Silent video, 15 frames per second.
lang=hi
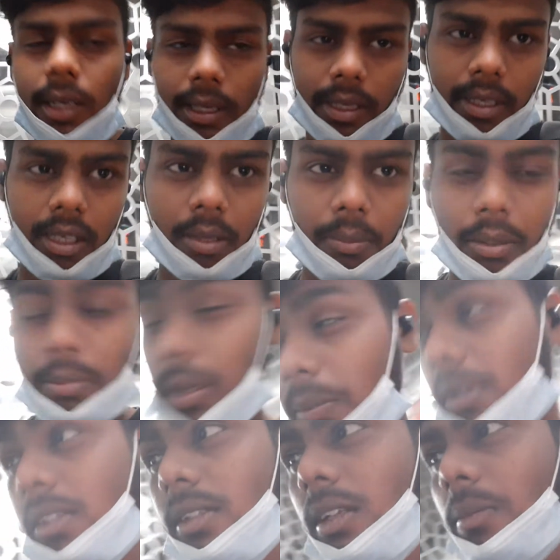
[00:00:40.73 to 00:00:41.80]
आ गए यहाँ पे
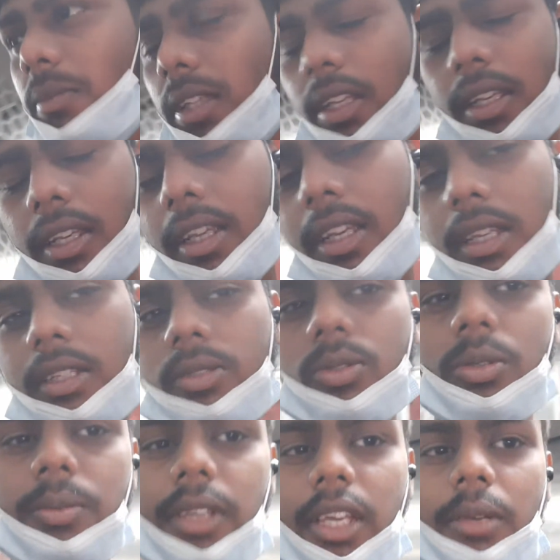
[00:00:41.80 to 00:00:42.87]
पापा हम देखेंगे
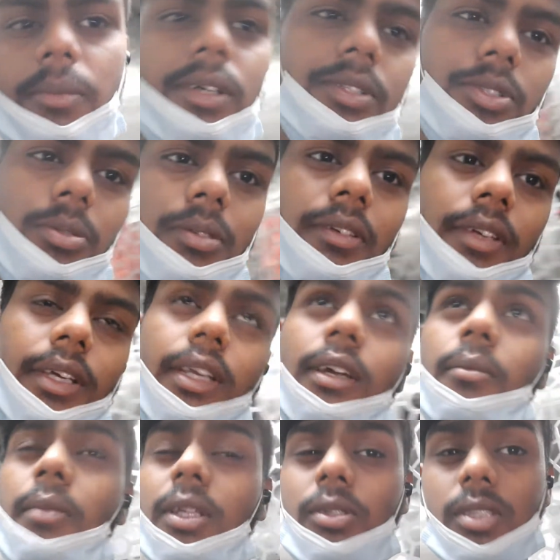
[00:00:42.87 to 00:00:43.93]
जो भी है हिमांशु वगैरह
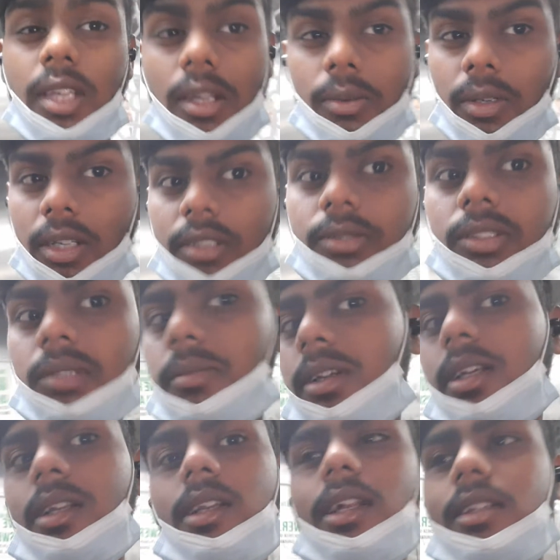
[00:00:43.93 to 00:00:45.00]
मैं तो जा रहा हूँ घर क्योंकि
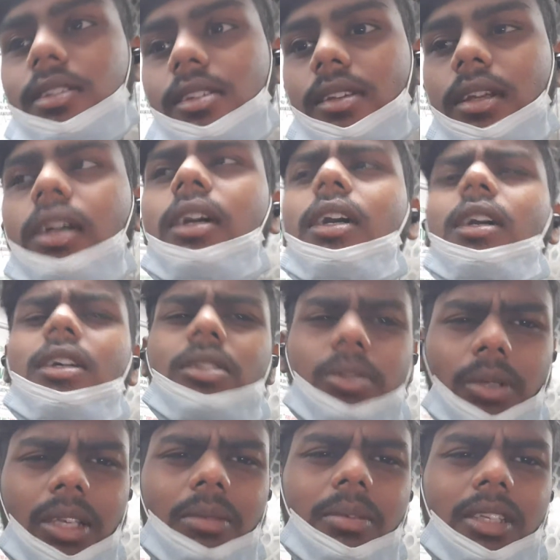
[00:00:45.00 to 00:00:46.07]
मैं यहाँ से
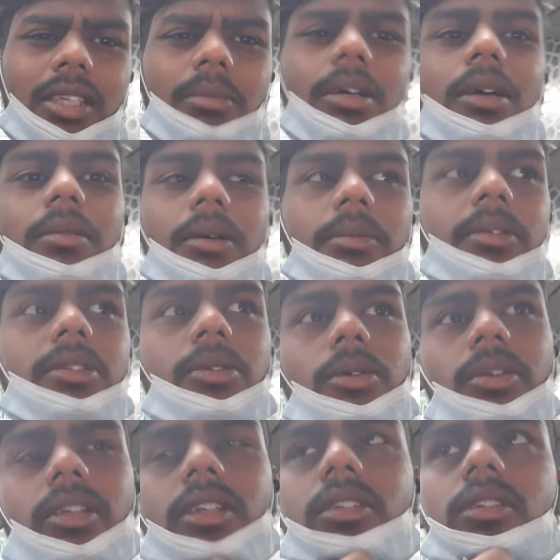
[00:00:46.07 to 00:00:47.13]
सोया भी नहीं मामा भी सो गए